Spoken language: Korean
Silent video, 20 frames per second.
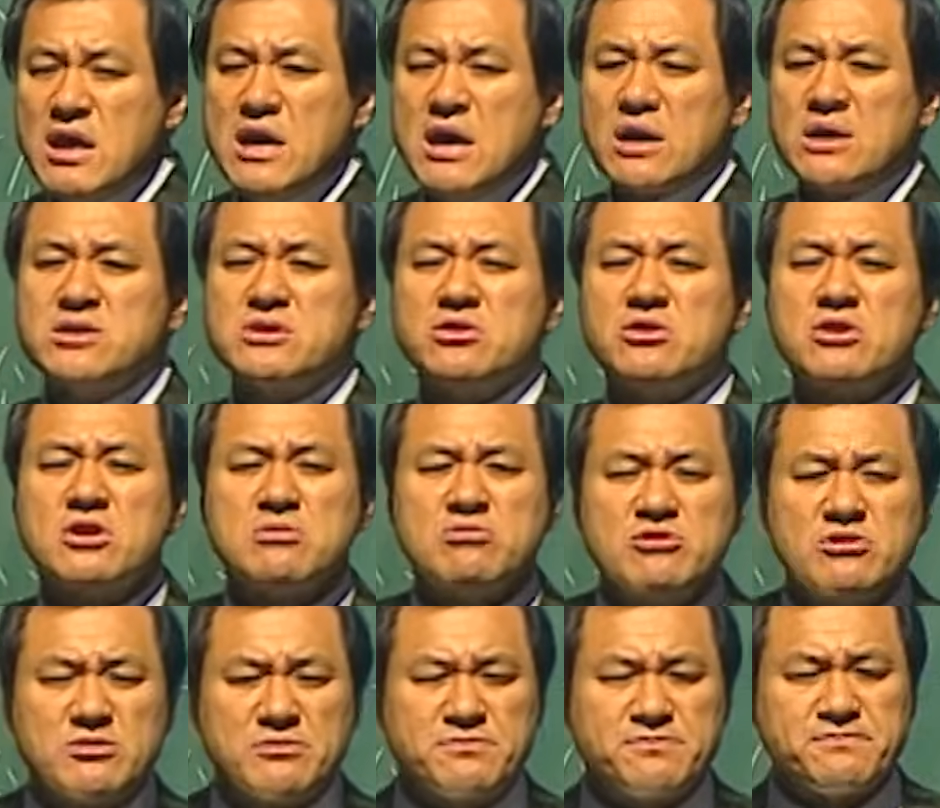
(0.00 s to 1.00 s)
그래서
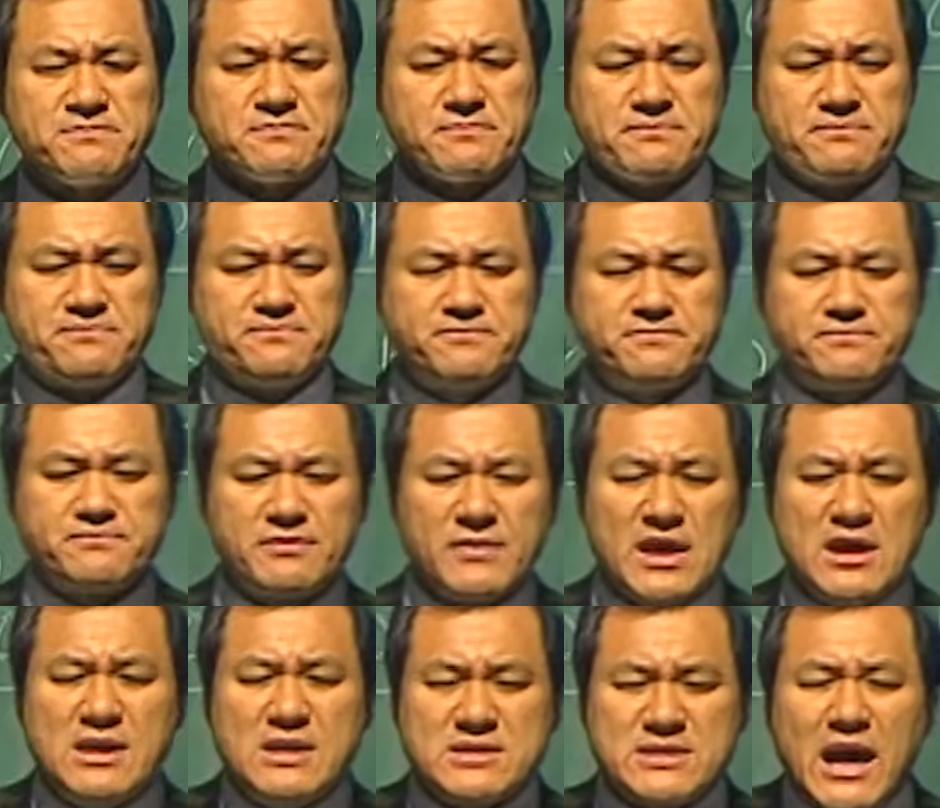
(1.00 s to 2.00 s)
여러분
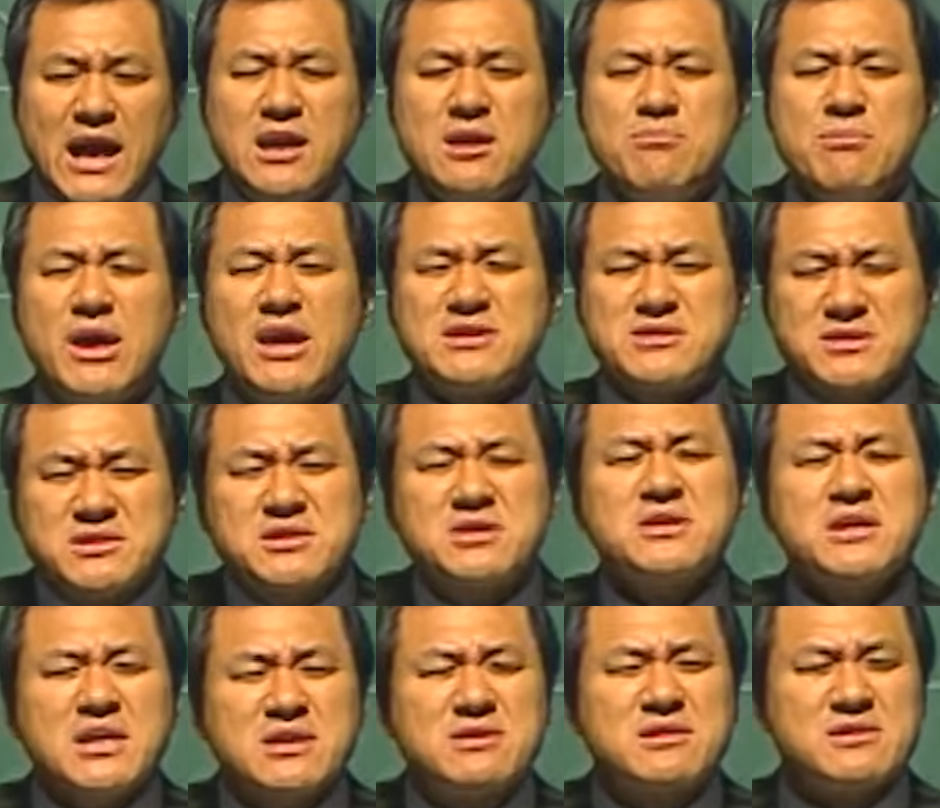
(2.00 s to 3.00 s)
삶의
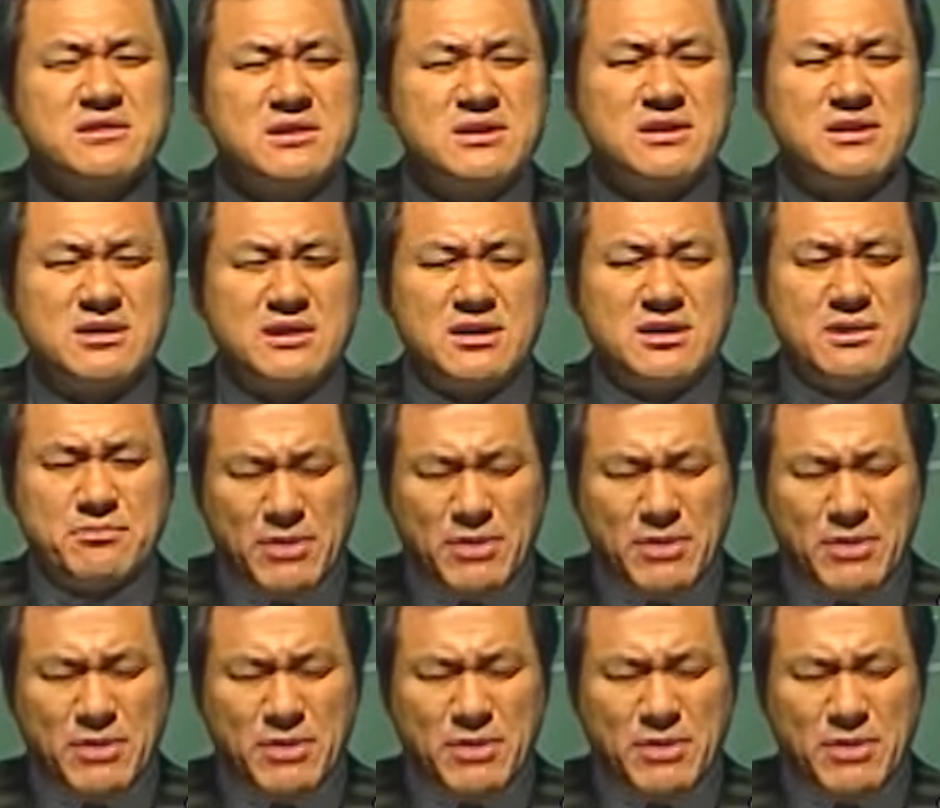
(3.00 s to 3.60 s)
스트레스를